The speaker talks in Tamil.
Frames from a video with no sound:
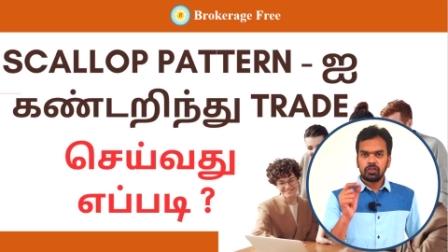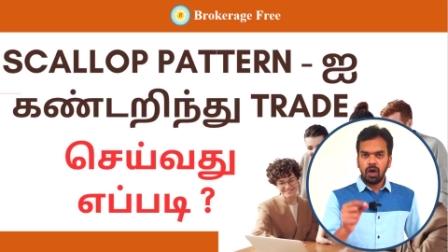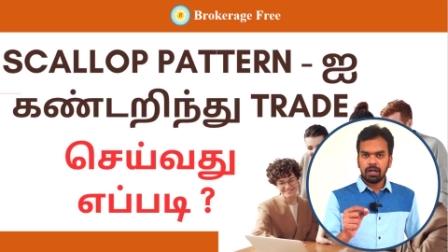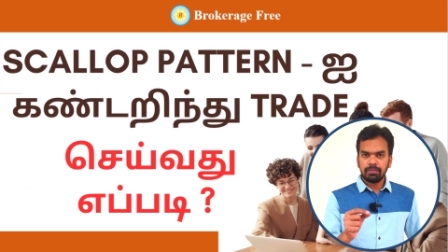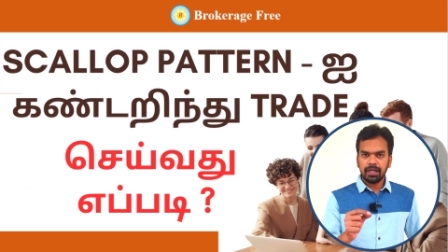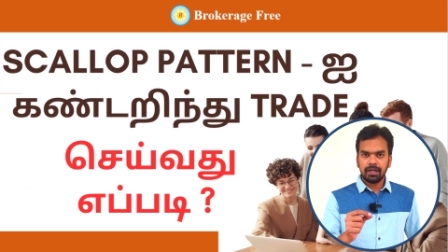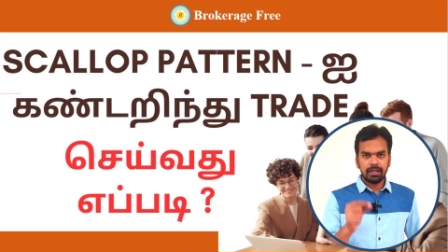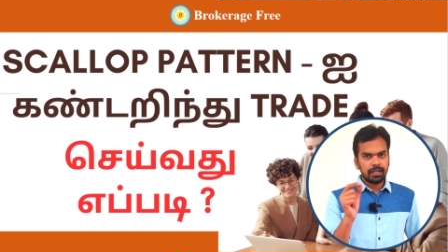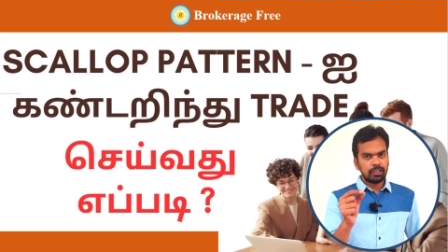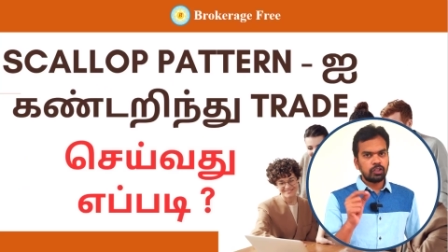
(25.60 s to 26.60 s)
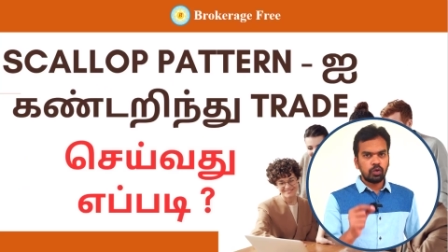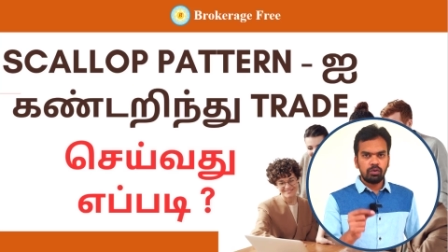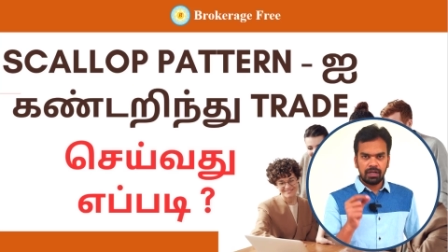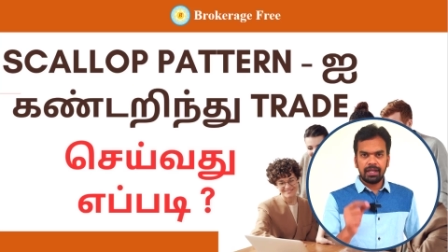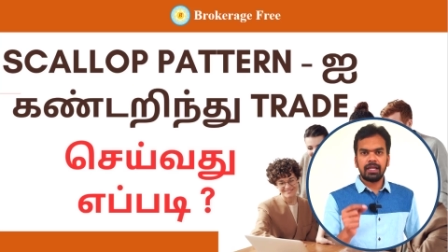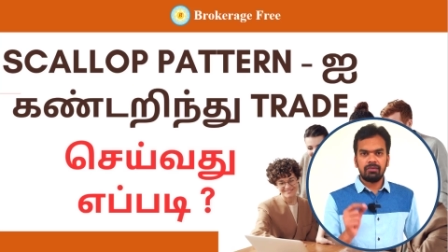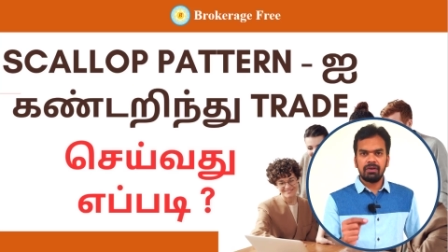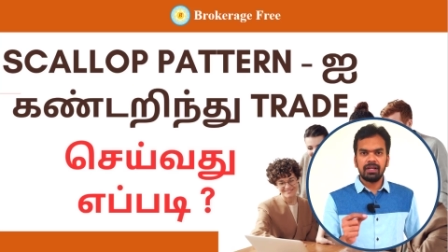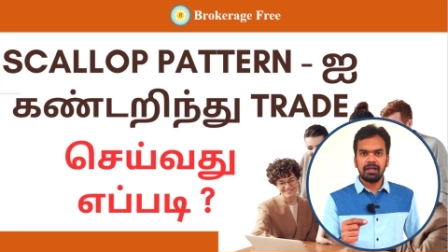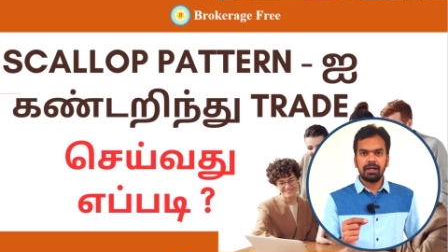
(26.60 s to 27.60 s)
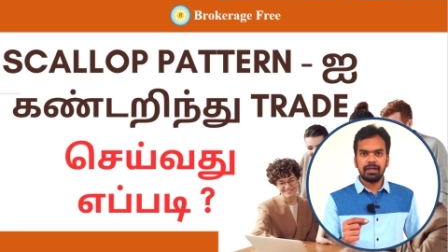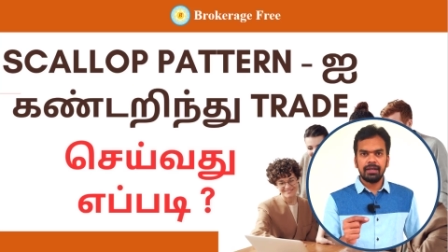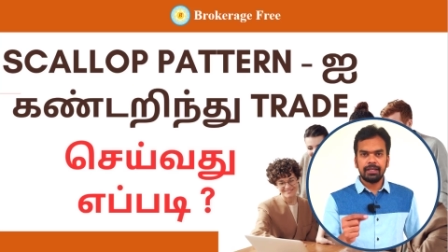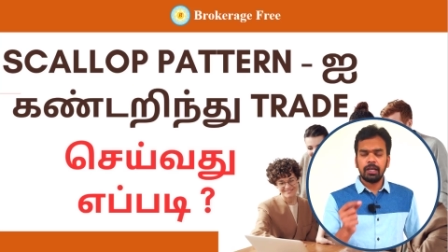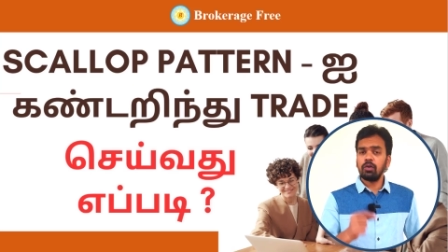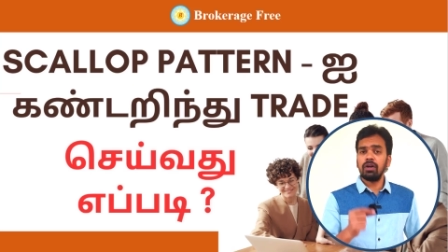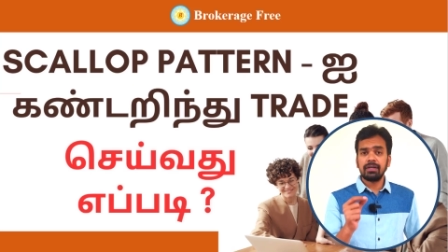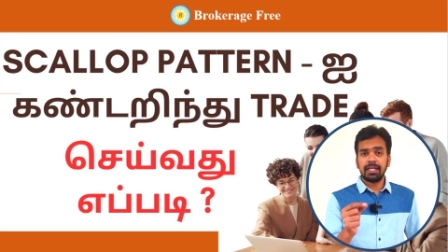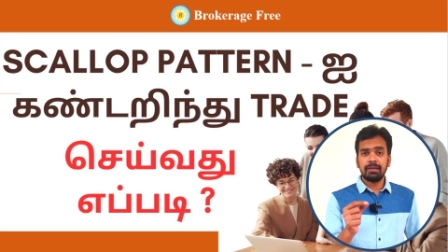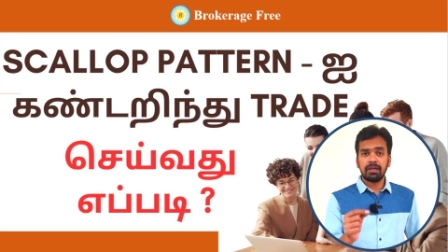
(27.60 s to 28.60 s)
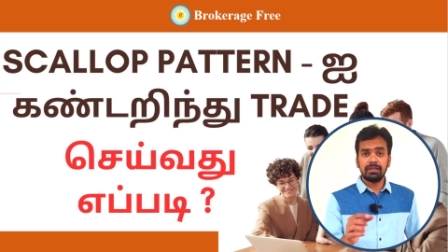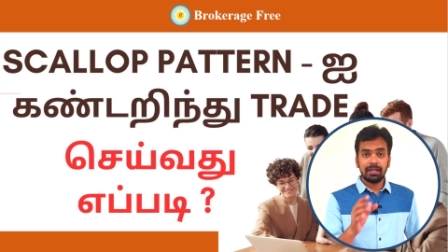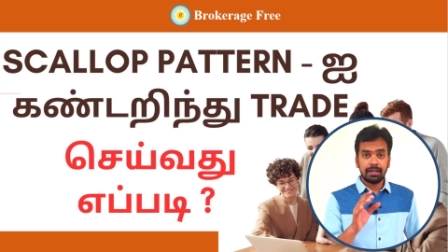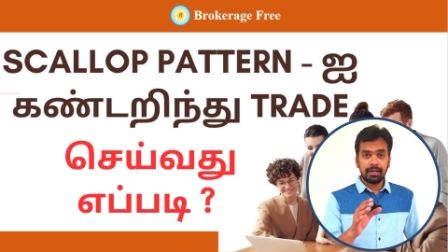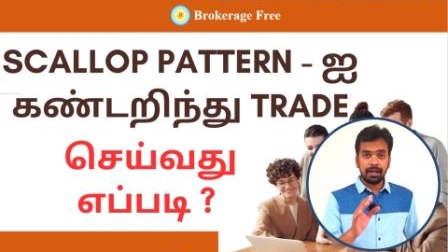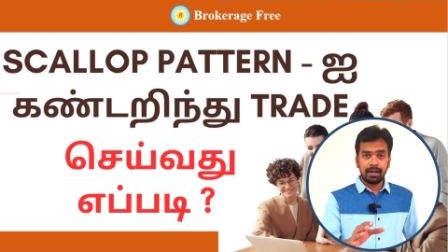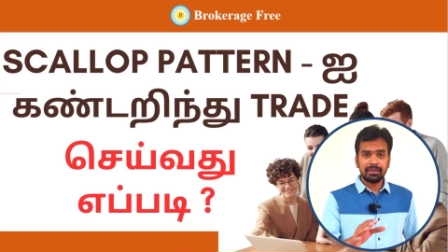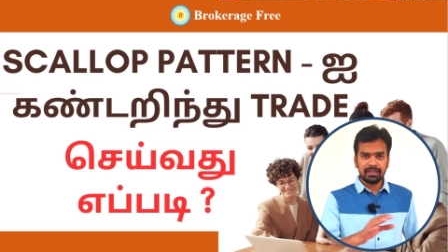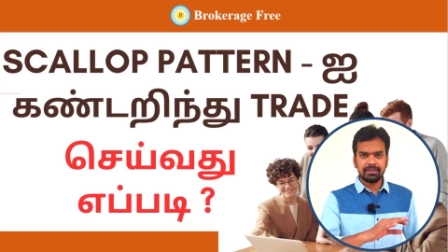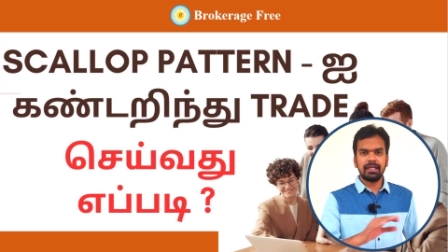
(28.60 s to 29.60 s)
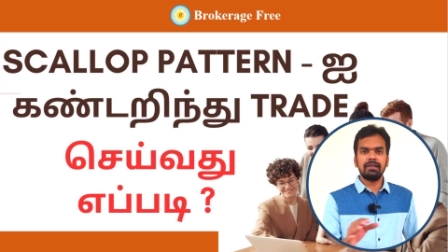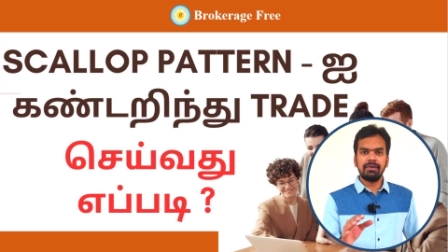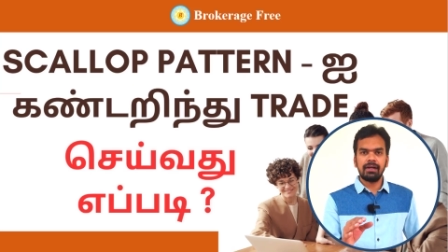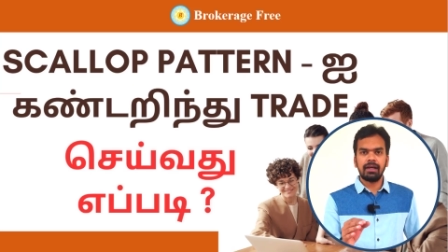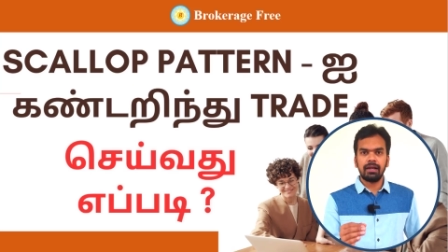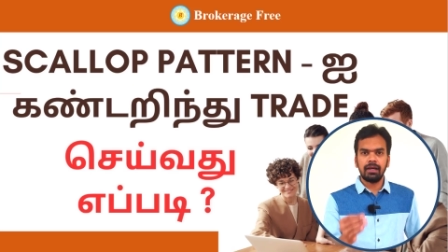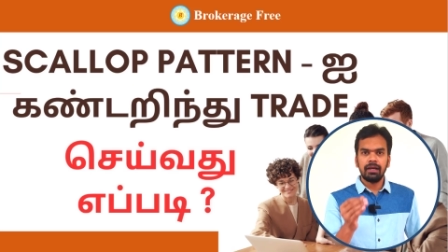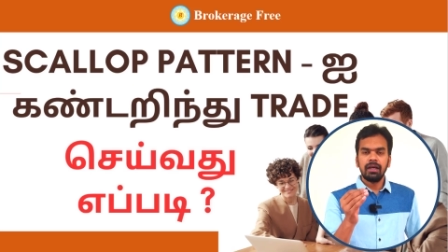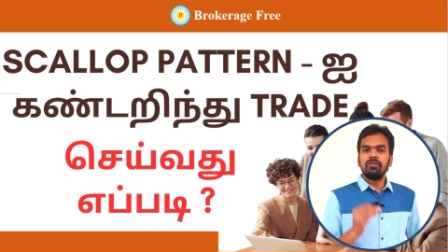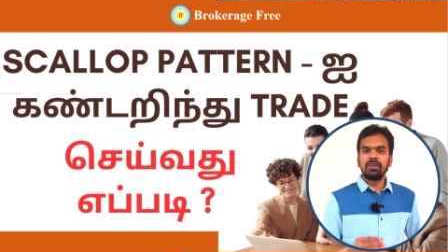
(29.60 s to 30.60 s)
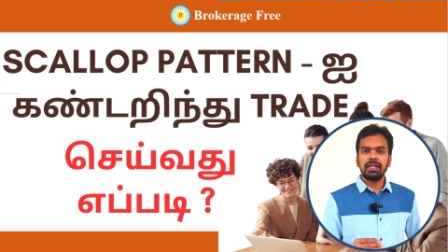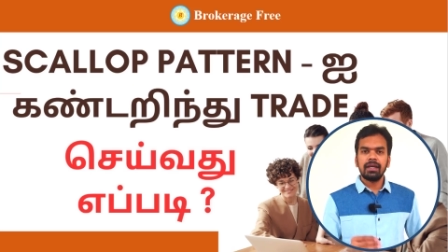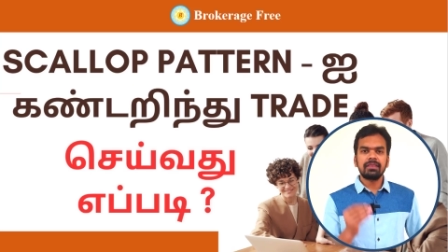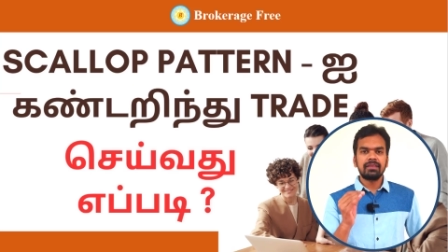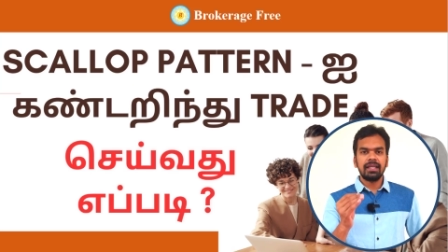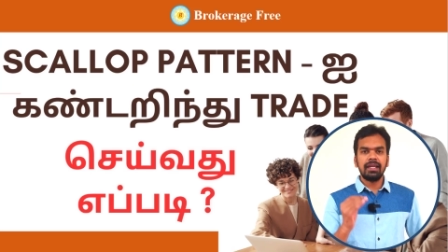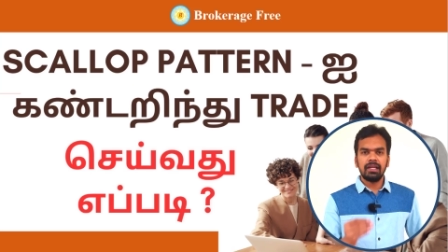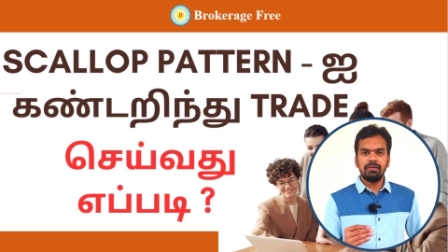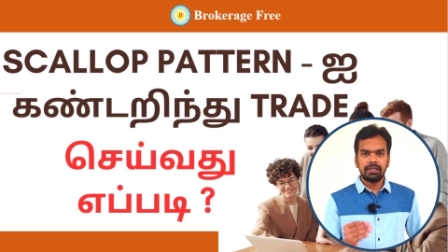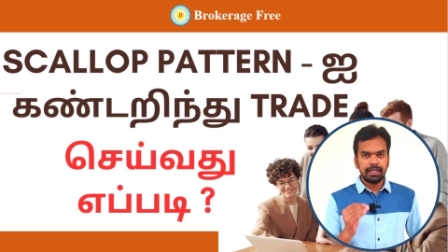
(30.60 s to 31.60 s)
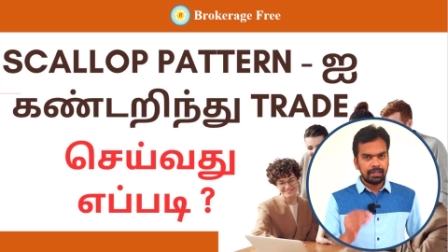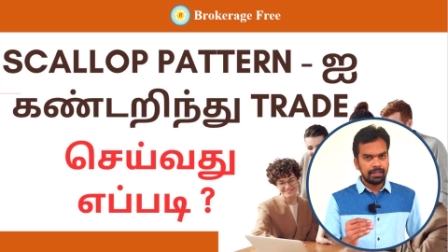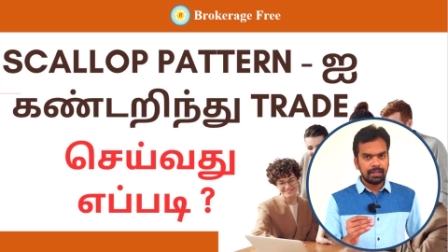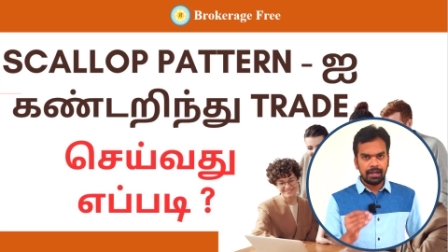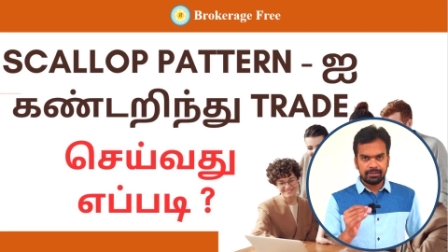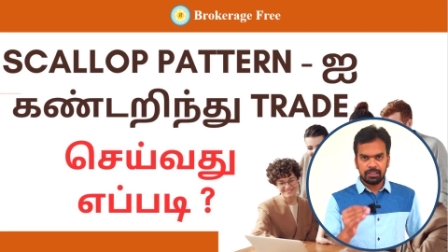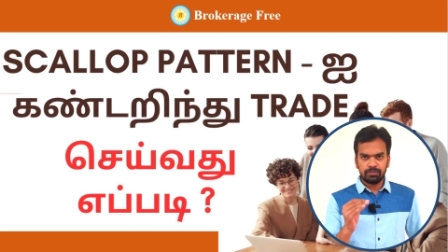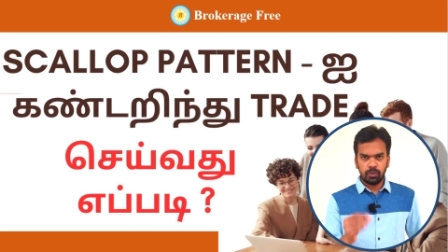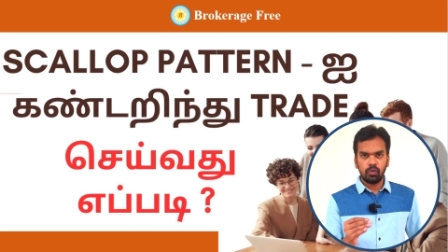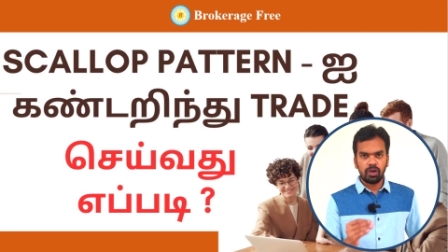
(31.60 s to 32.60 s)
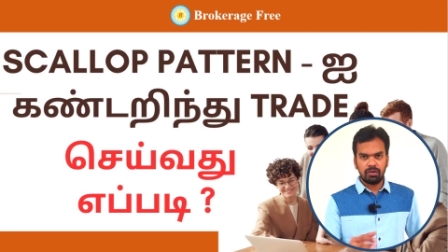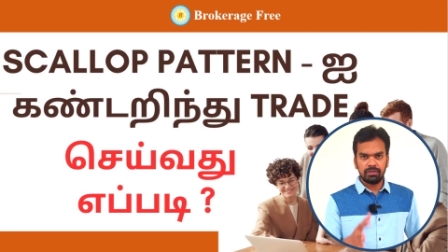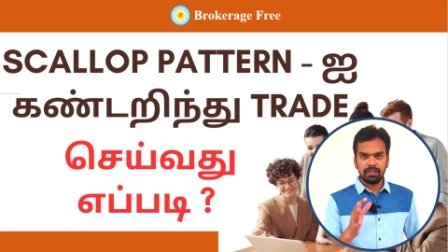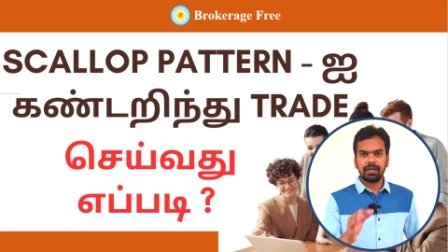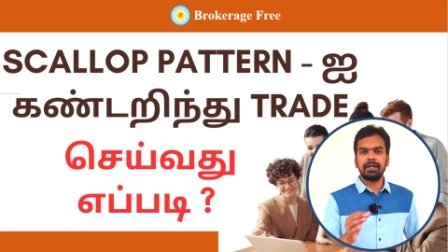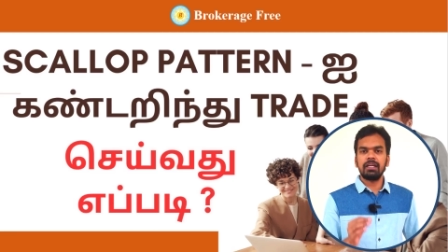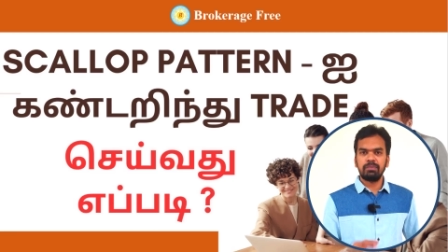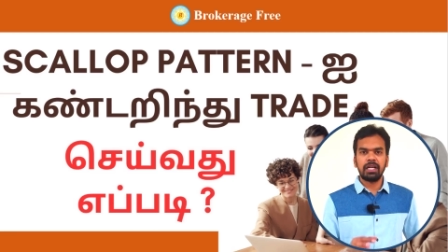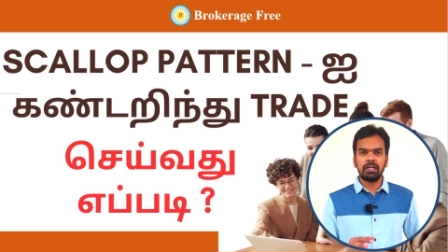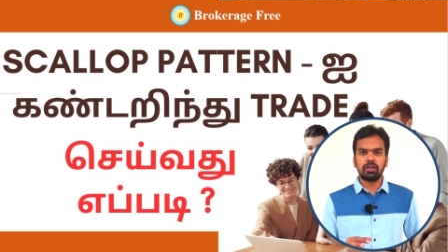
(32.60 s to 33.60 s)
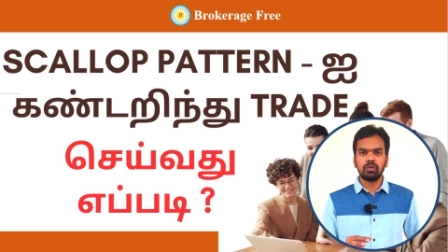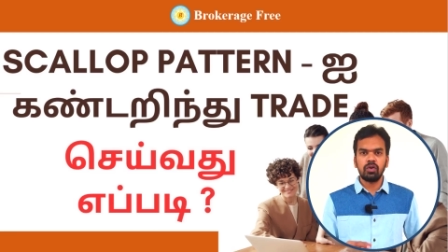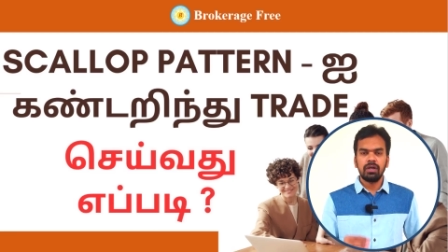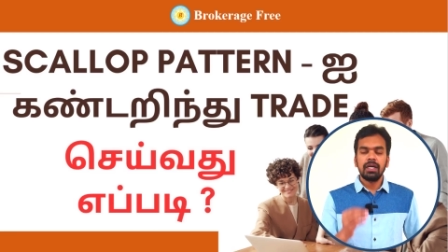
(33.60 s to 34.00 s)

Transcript: ஸ்டாக் மார்க்கெட்டை கற்றுக்கணும்னு நினைக்கிறவங்களுக்காக எங்களோட டீம்லேருந்து கடந்த சில வருடங்களாக ஃப்ரீயாக த்ரீ லெவல் டெக்னிக்கல் அனாலிசிஸ் ப்ரோக்ராம் வந்து கண்டக்ட் பண்ணிட்டு இருந்தோம்